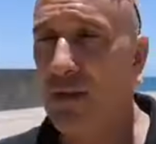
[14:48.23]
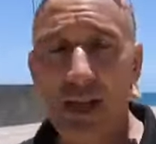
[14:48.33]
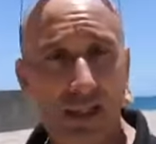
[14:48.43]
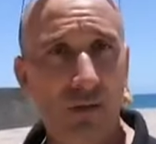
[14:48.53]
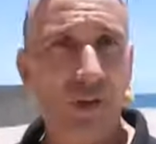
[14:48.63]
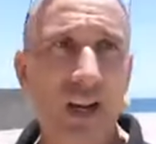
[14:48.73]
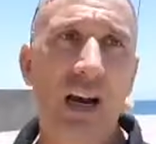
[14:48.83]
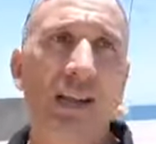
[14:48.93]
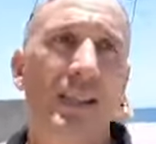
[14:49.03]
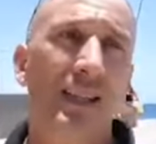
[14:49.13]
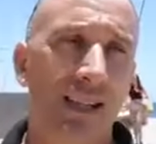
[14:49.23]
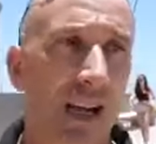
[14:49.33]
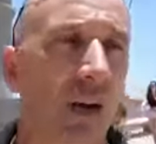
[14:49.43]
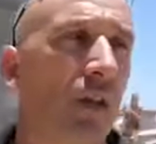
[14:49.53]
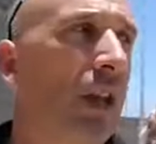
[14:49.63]
veniate in vacanza sia
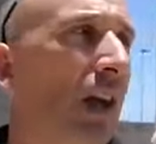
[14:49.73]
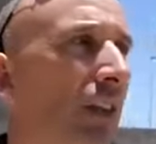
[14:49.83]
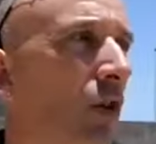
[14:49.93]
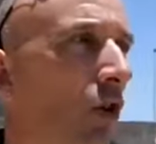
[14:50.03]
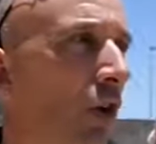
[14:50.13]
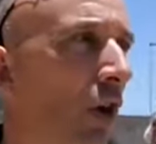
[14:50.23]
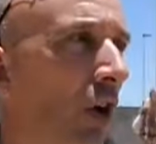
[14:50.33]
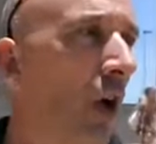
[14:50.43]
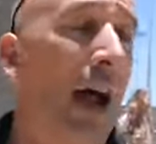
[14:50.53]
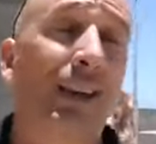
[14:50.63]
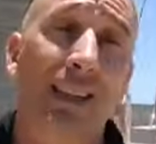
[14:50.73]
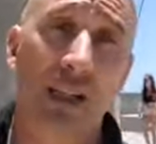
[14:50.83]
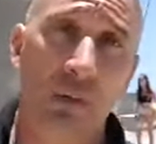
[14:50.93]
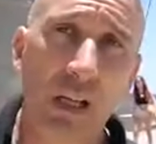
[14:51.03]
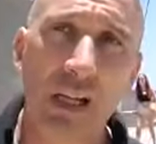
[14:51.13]
che veniate con eh, altri altri
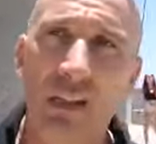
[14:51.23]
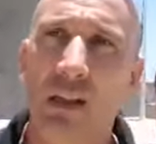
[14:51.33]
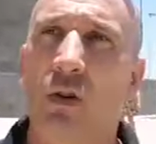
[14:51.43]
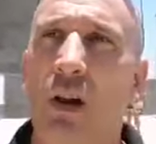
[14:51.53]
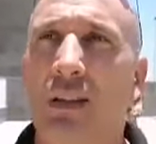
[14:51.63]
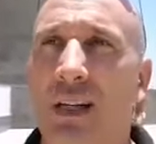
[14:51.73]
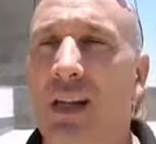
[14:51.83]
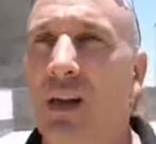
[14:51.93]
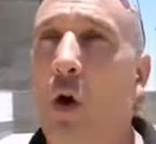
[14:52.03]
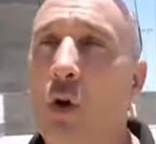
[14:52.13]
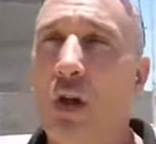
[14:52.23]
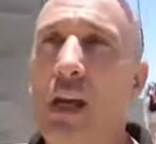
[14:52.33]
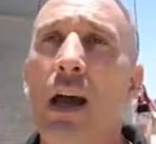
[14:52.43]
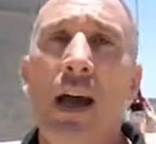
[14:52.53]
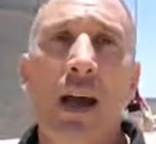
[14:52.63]
spiriti, con altri
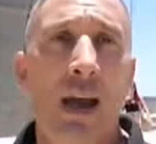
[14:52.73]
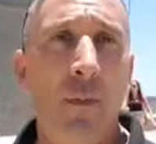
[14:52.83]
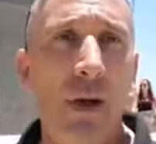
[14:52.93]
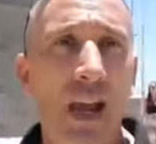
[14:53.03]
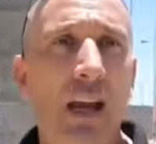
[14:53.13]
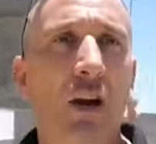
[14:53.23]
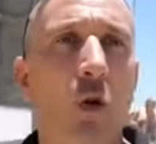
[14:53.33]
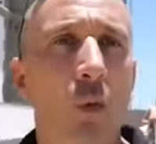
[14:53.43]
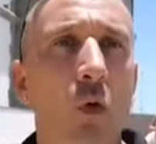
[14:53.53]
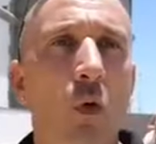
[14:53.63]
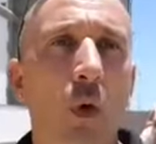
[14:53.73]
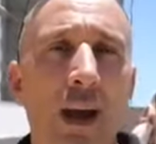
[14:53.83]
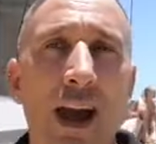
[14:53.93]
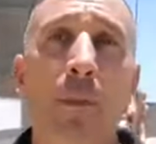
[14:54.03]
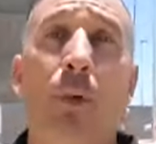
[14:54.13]
occhi, è bene
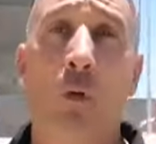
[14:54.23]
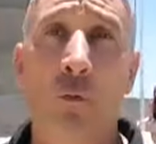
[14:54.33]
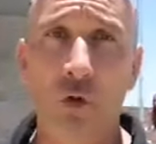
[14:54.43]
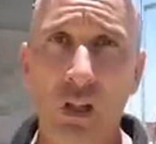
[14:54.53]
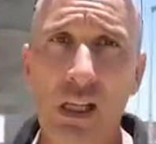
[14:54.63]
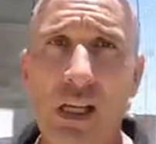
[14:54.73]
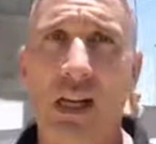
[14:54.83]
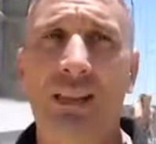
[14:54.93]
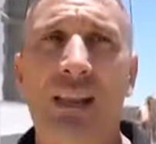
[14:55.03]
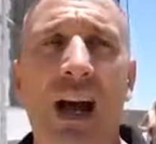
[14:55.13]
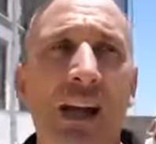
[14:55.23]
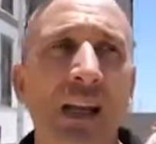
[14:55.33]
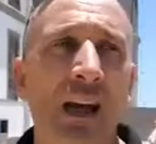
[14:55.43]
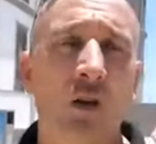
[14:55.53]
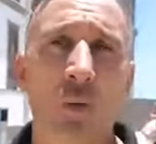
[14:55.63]
comunque approfondire
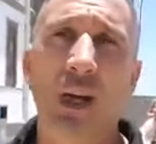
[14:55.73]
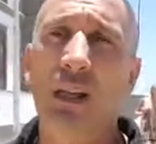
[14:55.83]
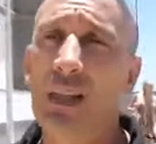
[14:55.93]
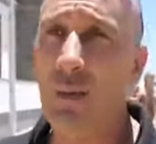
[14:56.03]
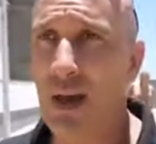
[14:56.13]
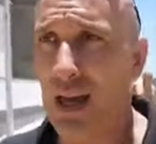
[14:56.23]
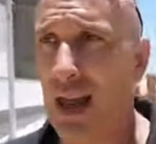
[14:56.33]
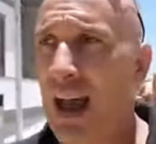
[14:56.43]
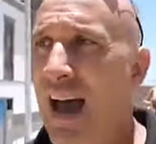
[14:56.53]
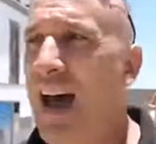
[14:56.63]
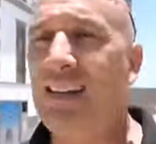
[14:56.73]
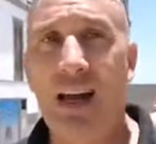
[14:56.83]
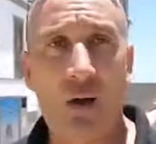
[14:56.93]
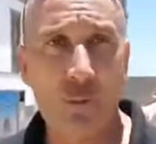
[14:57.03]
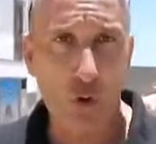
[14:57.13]
tali argomenti, è bene
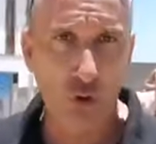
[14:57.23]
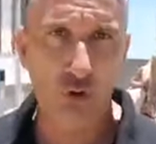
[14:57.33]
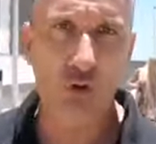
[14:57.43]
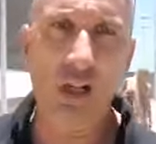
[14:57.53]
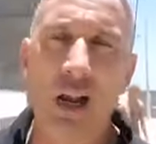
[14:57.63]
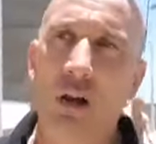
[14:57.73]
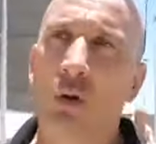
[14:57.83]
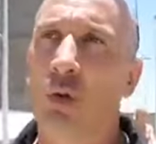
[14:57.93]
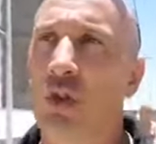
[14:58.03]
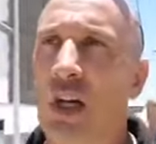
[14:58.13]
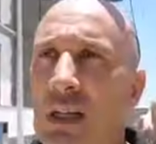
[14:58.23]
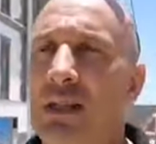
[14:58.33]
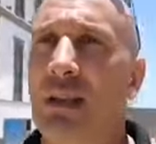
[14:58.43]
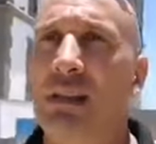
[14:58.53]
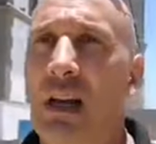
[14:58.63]
andare a fondo della
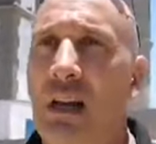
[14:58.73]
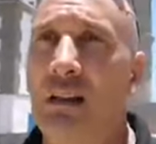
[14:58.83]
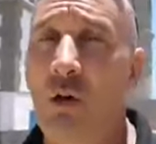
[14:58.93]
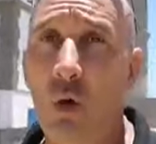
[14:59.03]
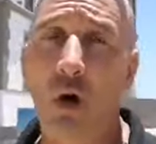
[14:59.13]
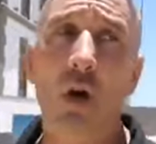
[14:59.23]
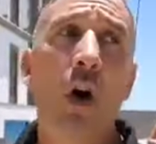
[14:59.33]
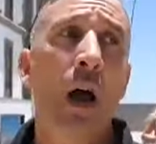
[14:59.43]
conoscenza del, del luogo,